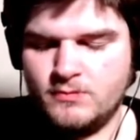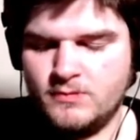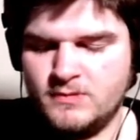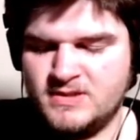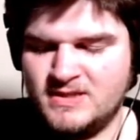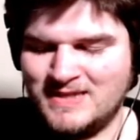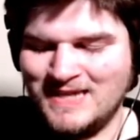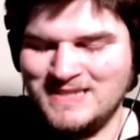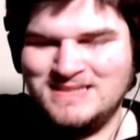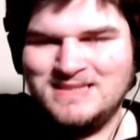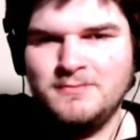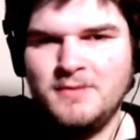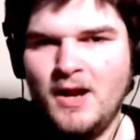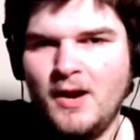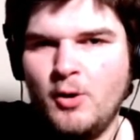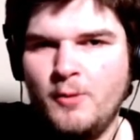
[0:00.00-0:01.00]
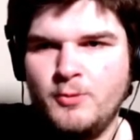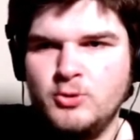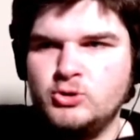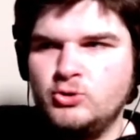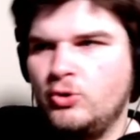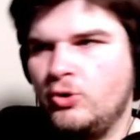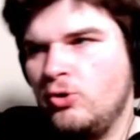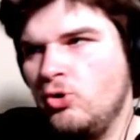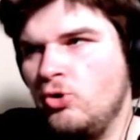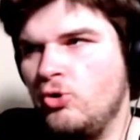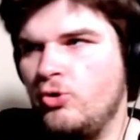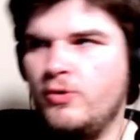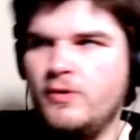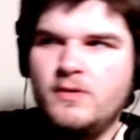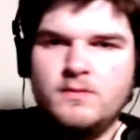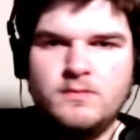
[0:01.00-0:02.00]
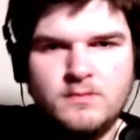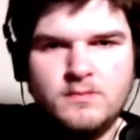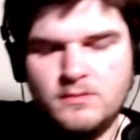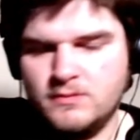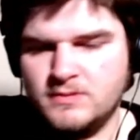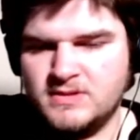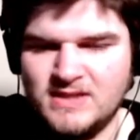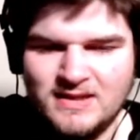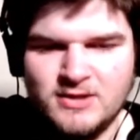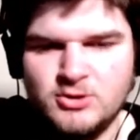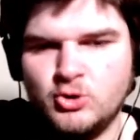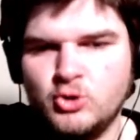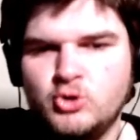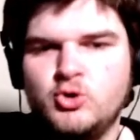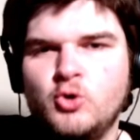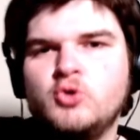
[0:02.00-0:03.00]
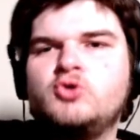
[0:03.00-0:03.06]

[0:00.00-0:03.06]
c'est très similaire un peu sur certaines structures,